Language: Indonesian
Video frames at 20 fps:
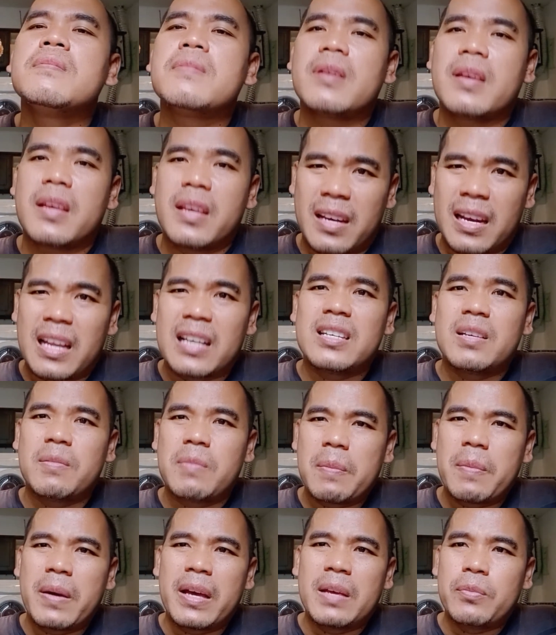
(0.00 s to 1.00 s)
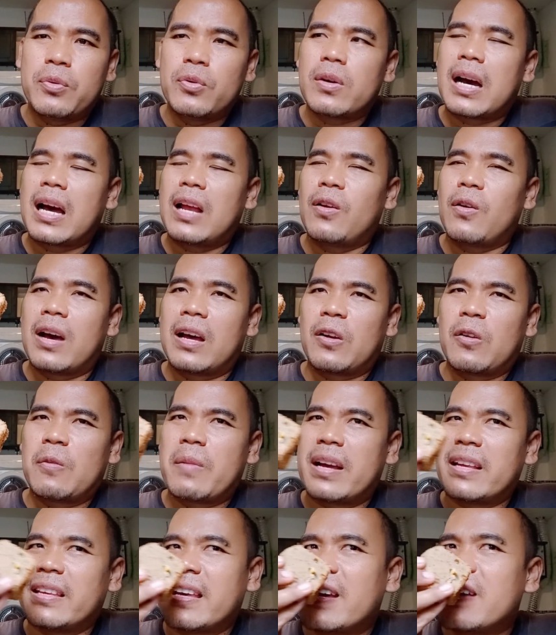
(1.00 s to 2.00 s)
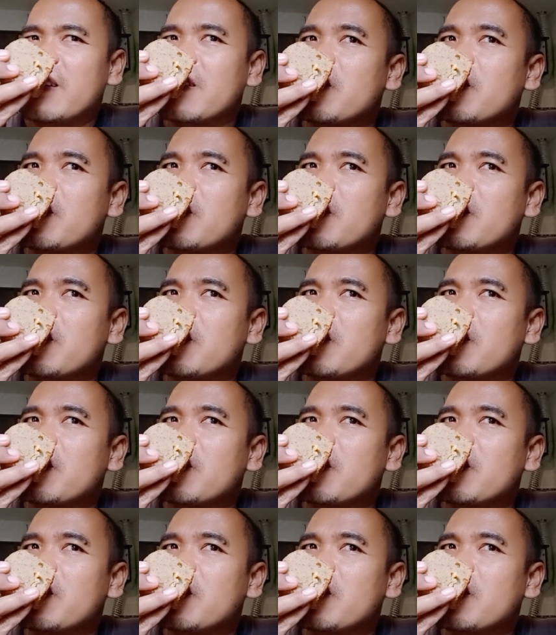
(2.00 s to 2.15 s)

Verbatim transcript: enak sih bapak ibu kalau aromanya